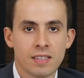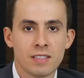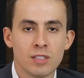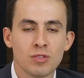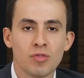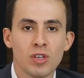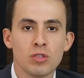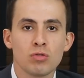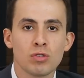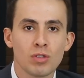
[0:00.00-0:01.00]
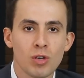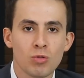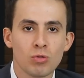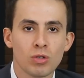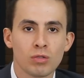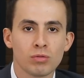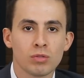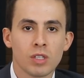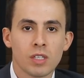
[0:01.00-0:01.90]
desses vídeos que circulam